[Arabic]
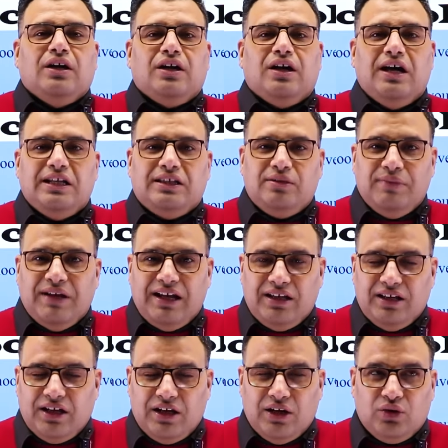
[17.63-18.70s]
قالت
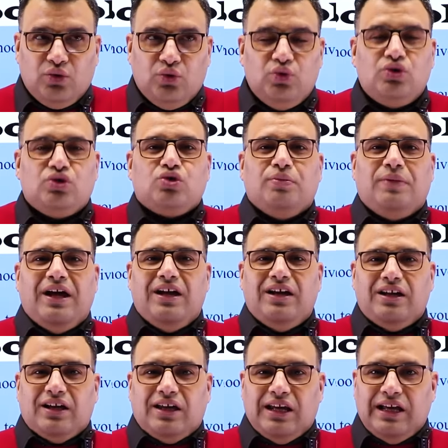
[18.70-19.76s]
الملائكة نقول
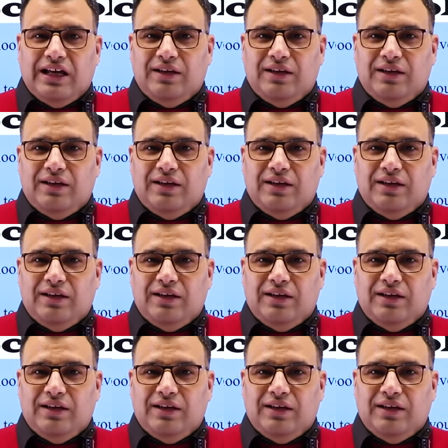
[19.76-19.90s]
سبحانك لا